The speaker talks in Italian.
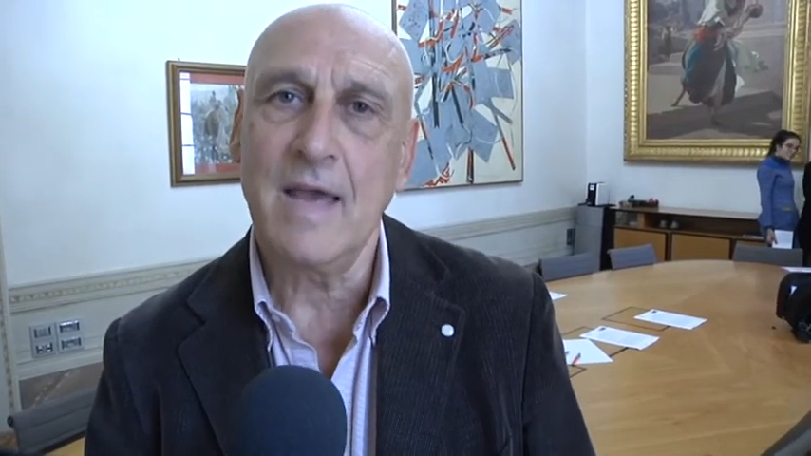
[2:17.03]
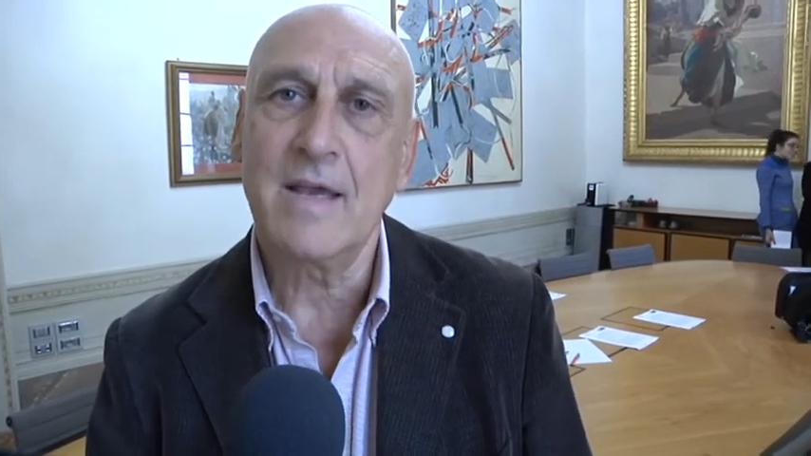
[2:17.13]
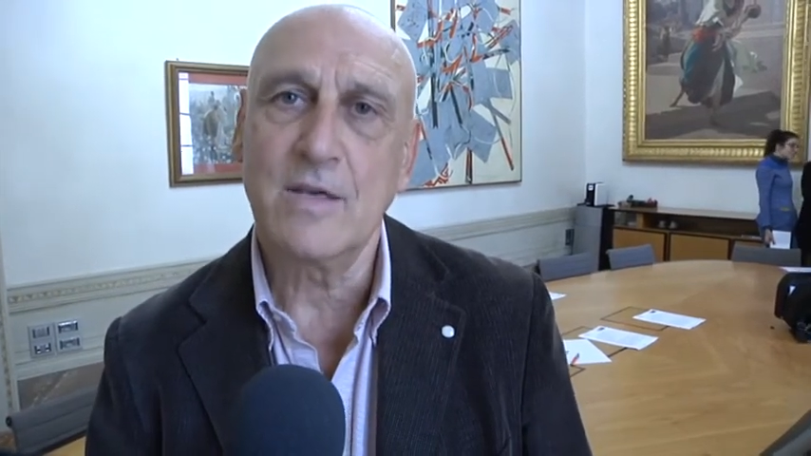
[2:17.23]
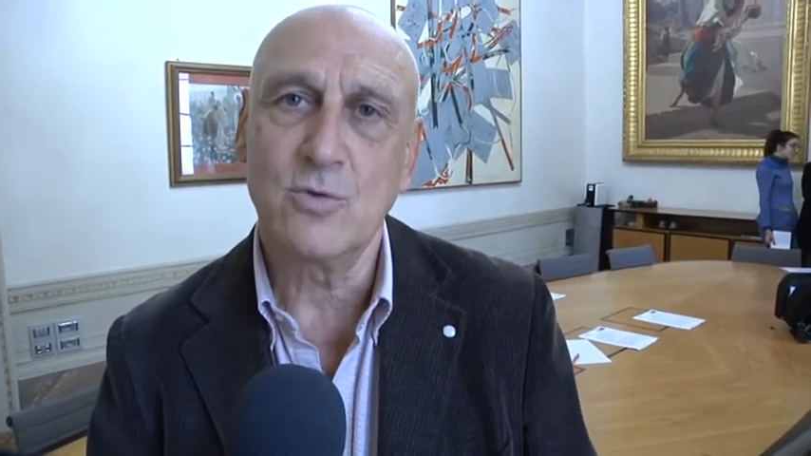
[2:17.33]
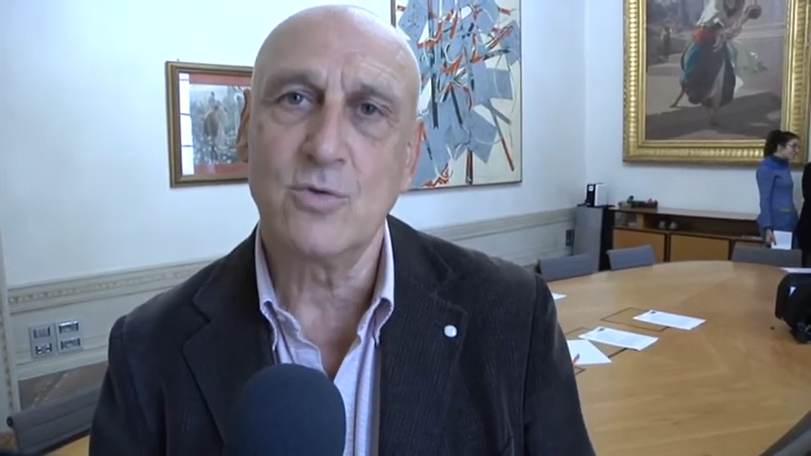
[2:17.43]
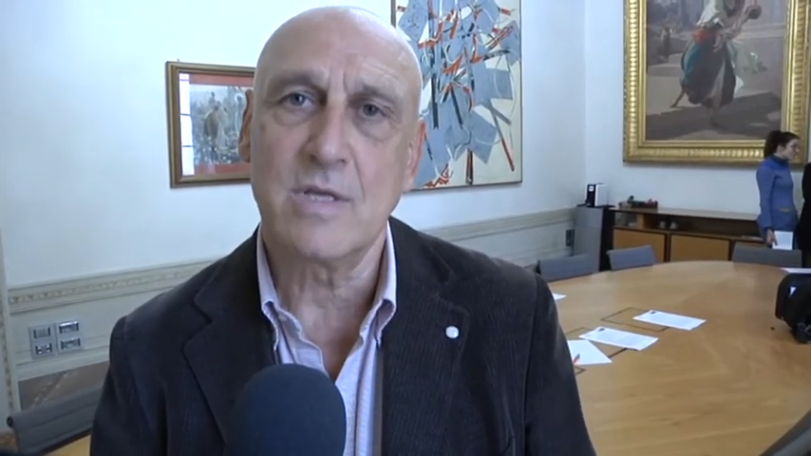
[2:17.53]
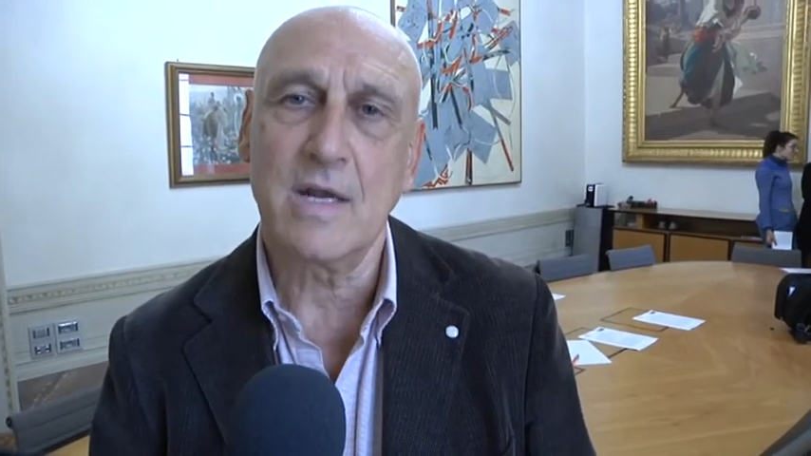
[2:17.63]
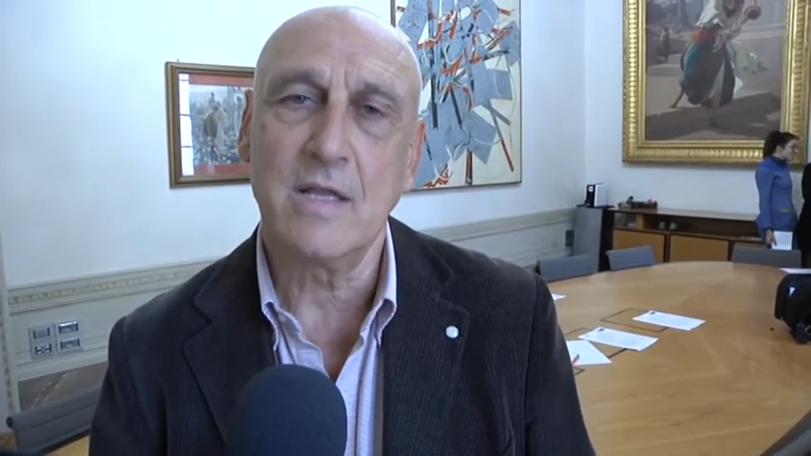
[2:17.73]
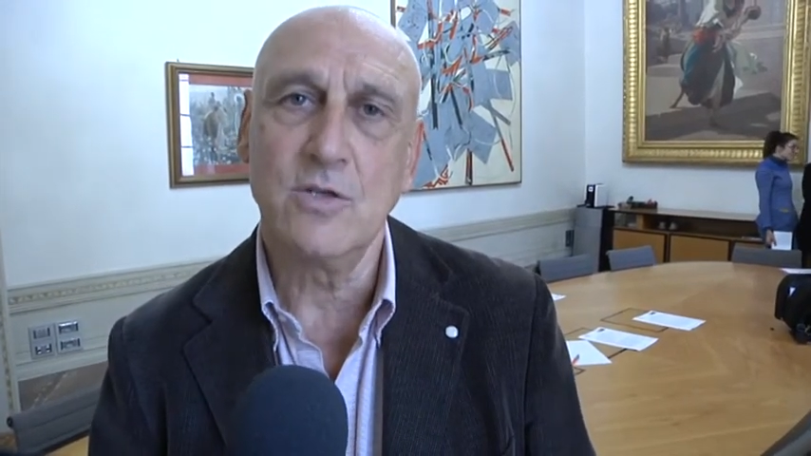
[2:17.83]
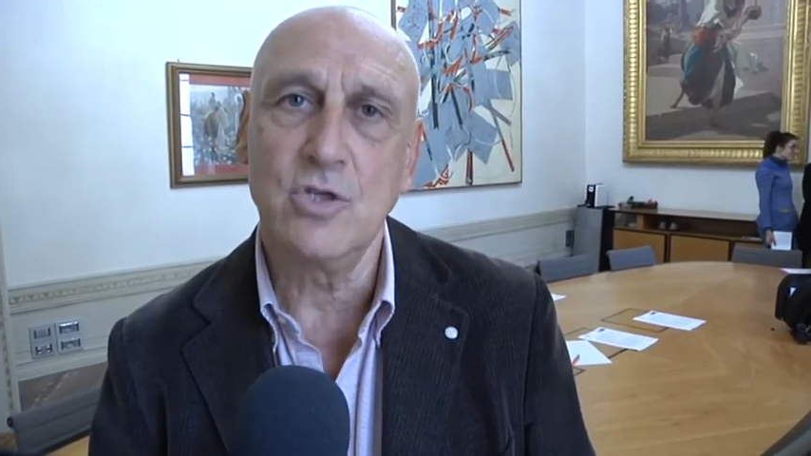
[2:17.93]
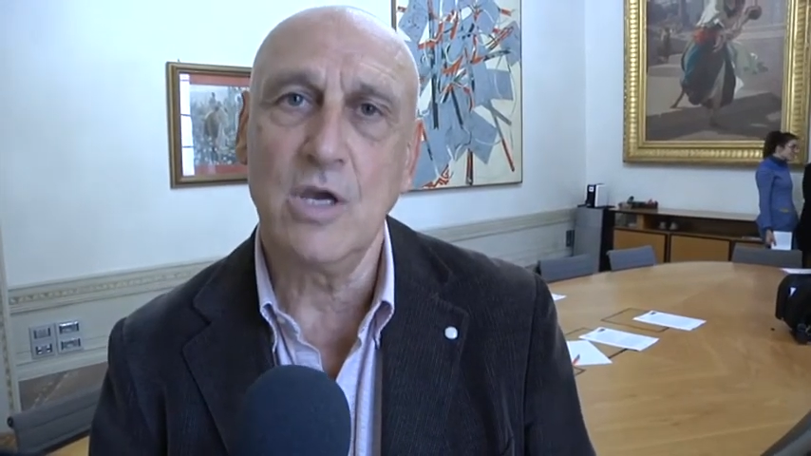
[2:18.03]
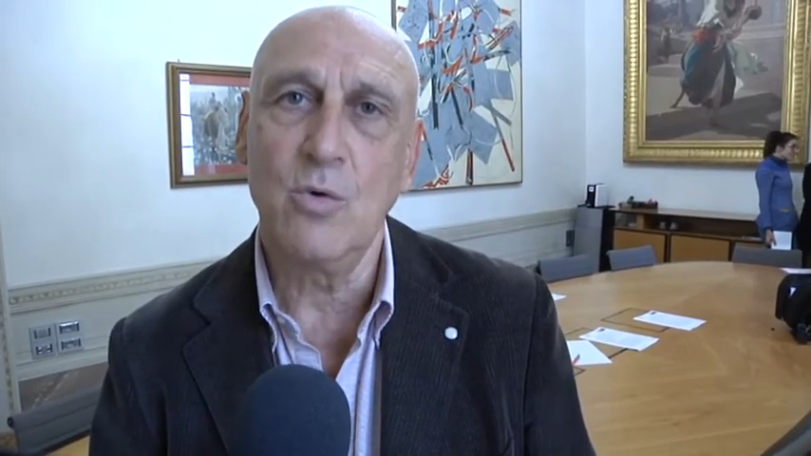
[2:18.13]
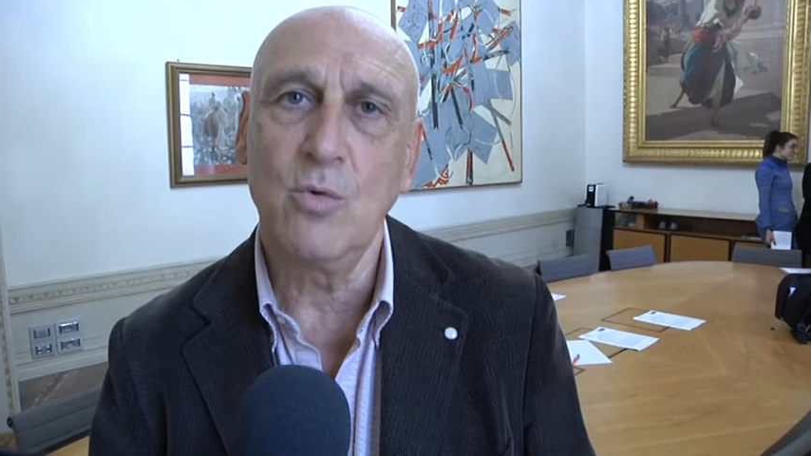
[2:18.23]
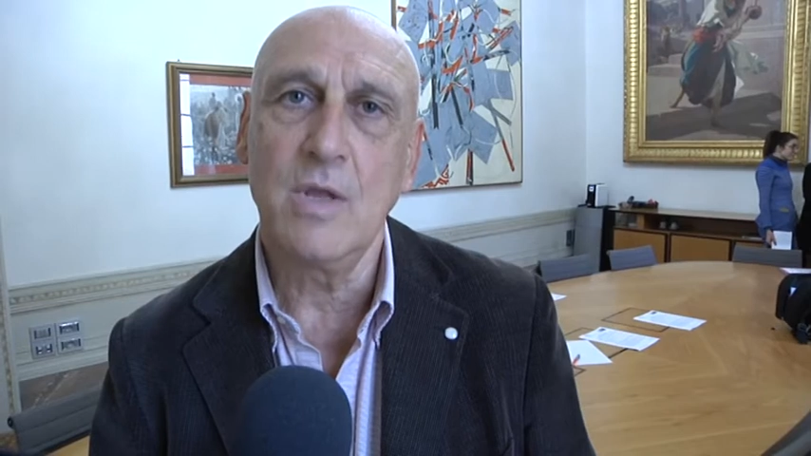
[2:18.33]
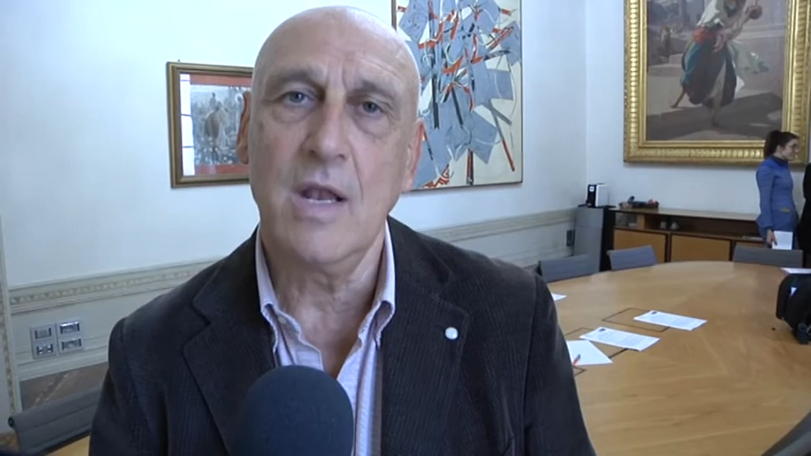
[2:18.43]
anche su strategie
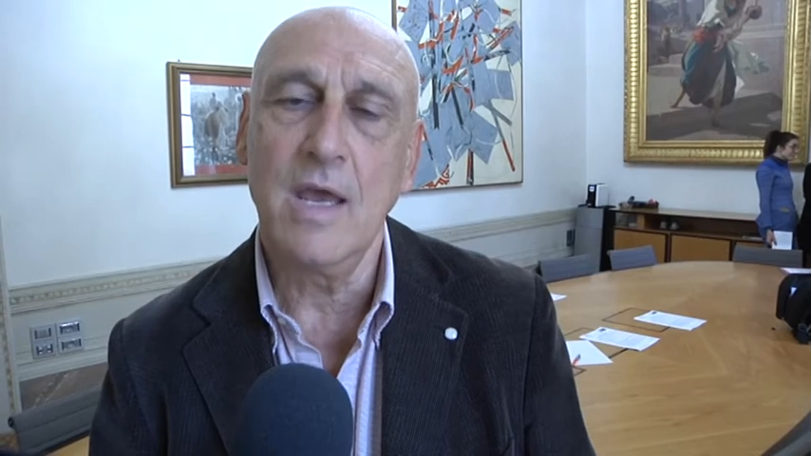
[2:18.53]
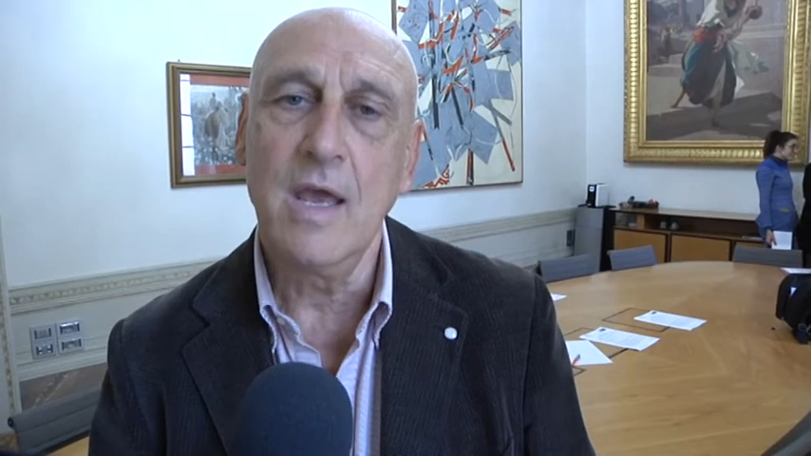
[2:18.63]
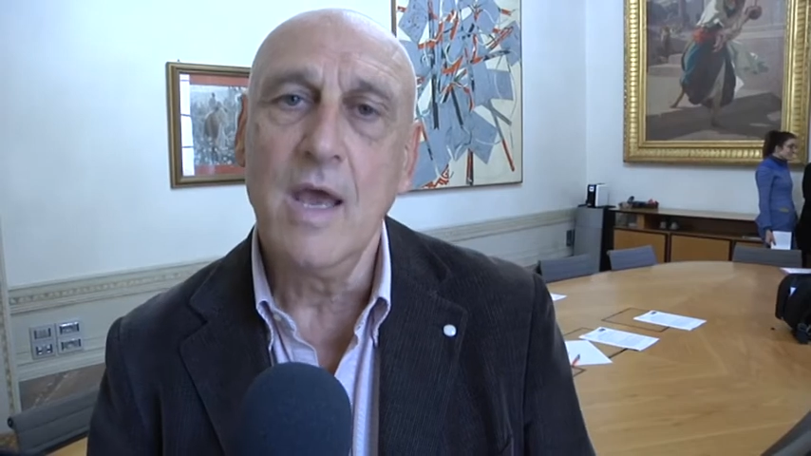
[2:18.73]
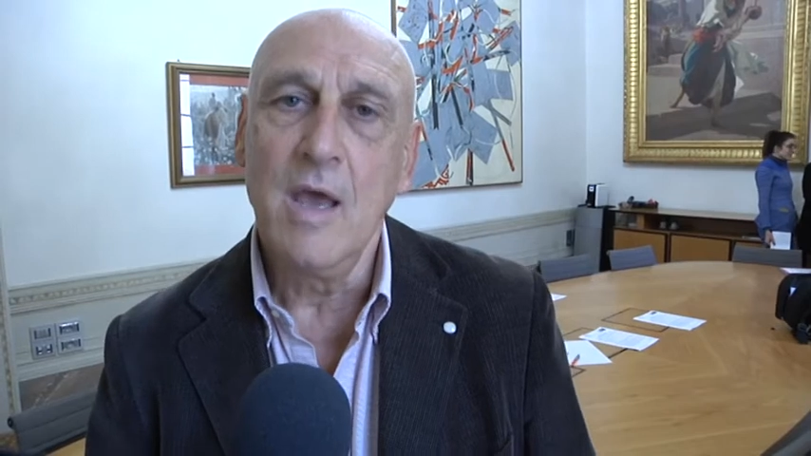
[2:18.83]
utili